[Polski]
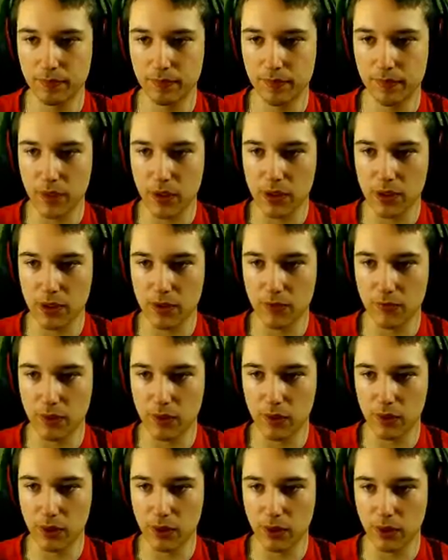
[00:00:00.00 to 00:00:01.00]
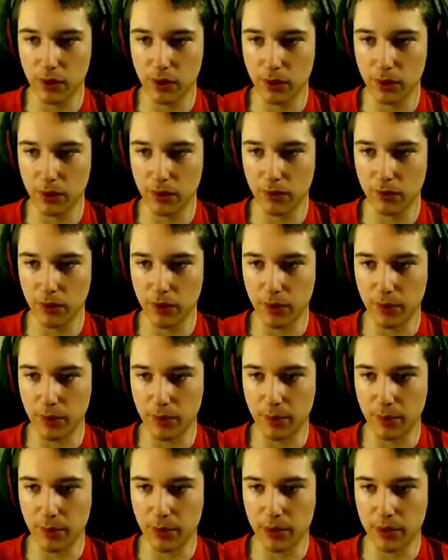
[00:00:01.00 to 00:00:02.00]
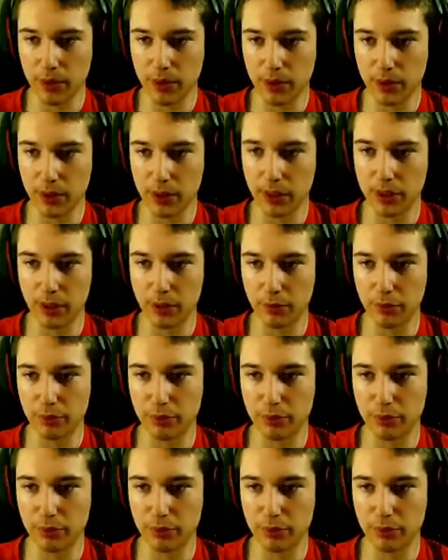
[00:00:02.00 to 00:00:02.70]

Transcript: Teraz to w ogóle królików nie mam. I tej